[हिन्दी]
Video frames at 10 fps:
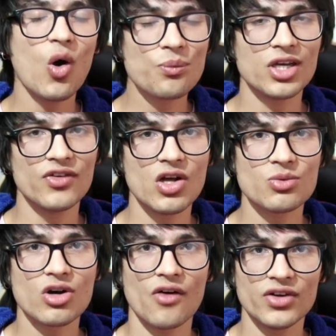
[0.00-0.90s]
होप ये वीडियो
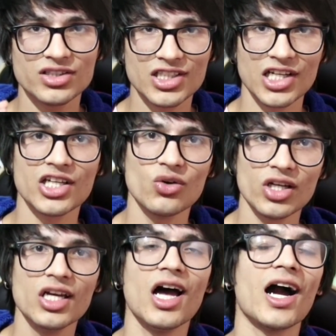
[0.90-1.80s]
आपको काफ़ी अच्छी लगी
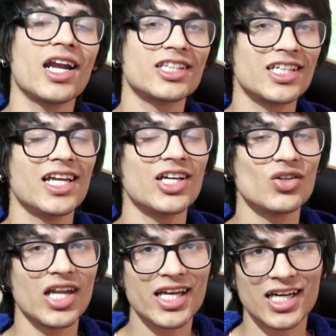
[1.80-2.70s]
होगी अगर अच्छी लगे
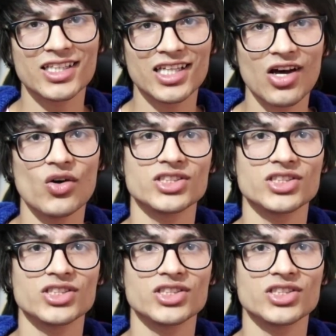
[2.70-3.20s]
तो लाइक कर देना